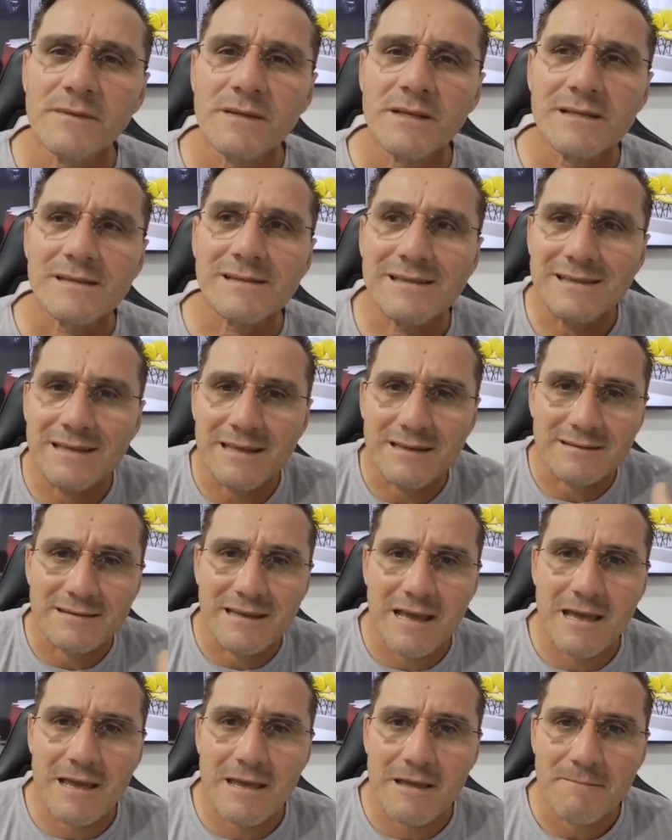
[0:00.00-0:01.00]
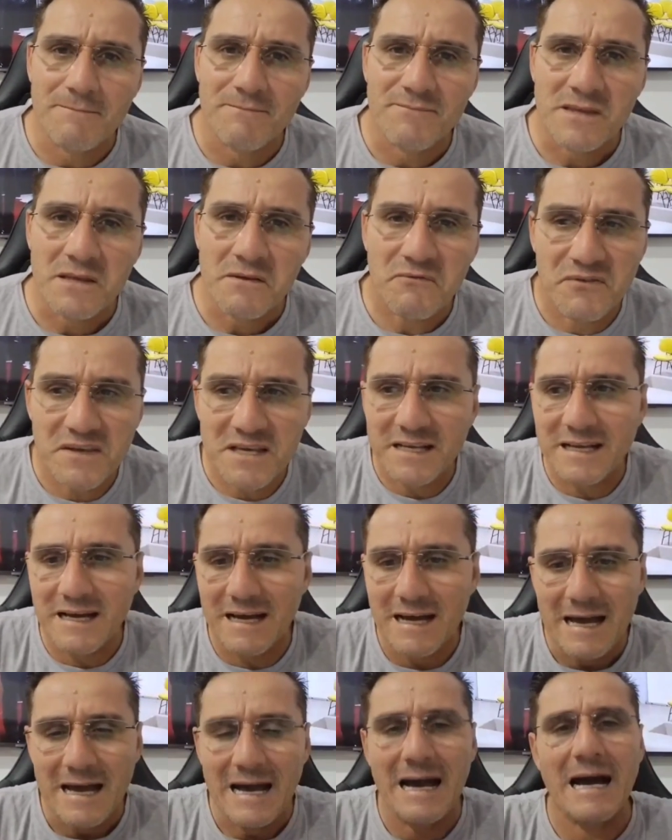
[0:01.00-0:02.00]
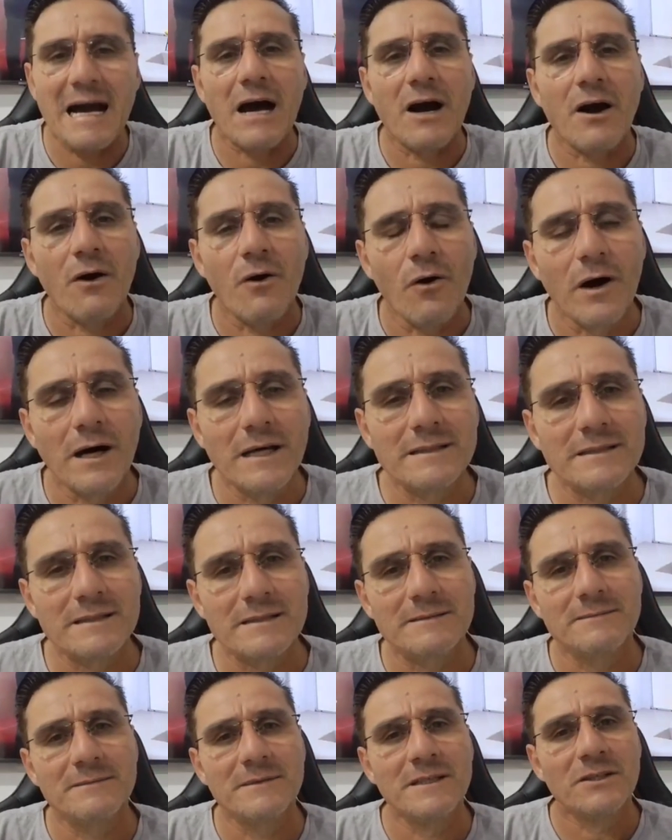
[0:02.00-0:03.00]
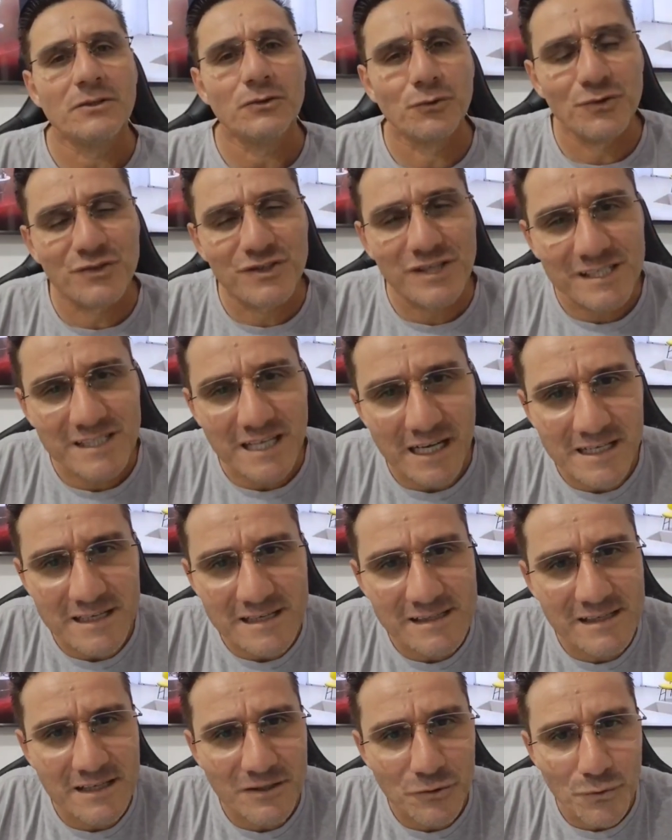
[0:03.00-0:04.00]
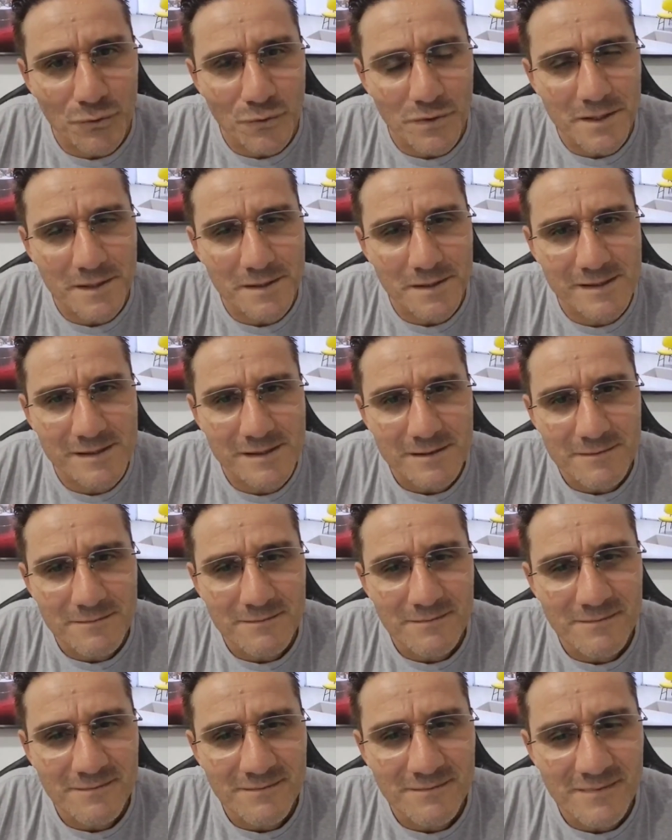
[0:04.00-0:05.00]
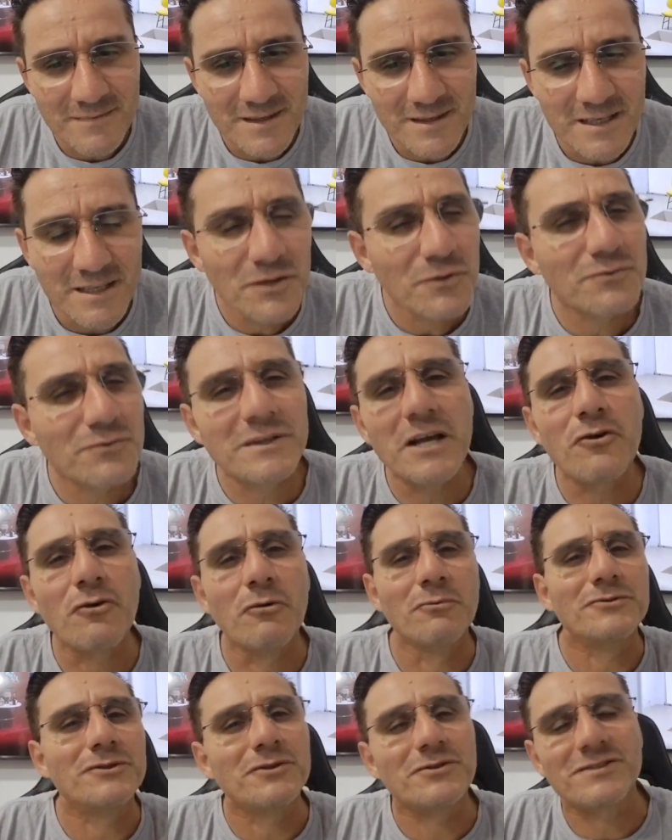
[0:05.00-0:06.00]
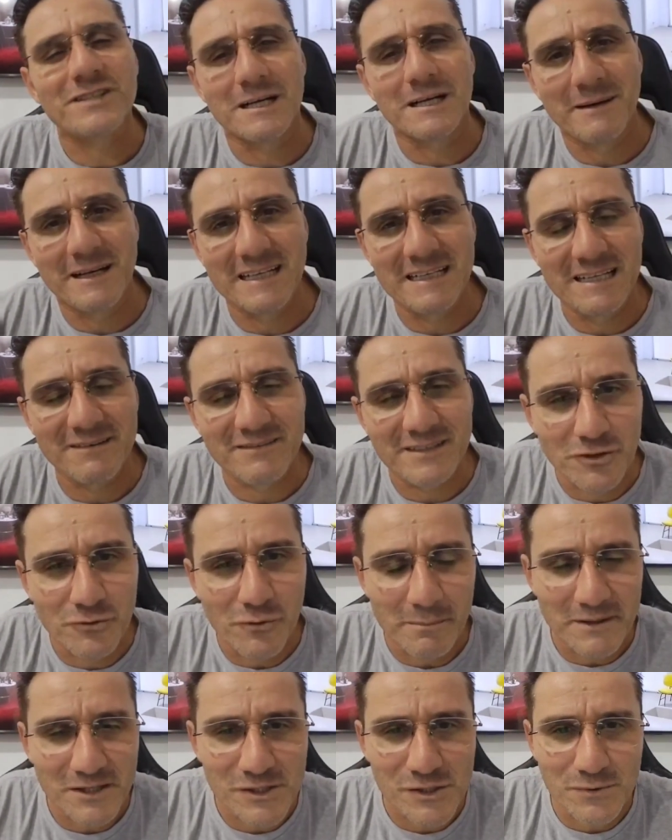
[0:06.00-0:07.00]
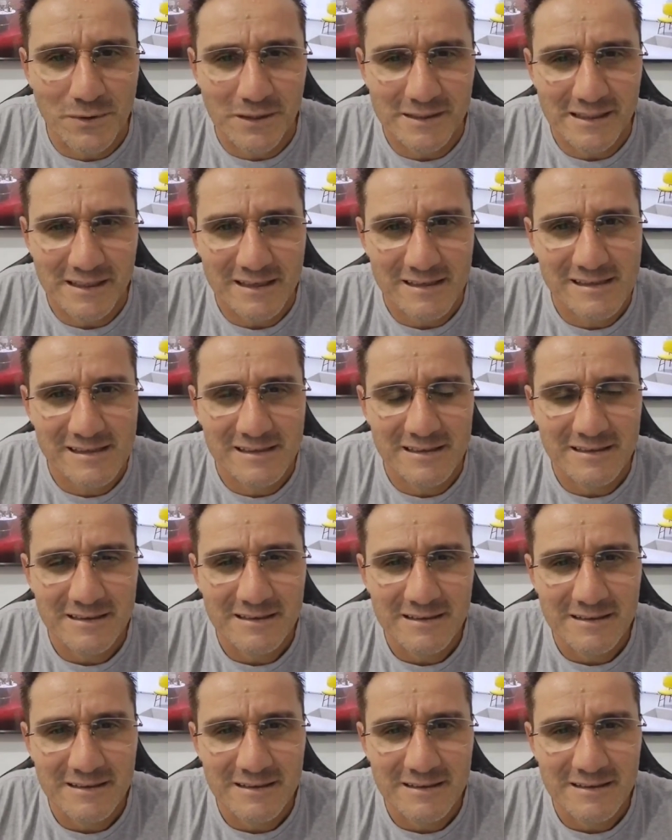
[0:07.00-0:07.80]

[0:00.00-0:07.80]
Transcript: Se detém, fica à roda dos escarnecedores. Não tem como Deus trabalhar na vida de uma pessoa dessa.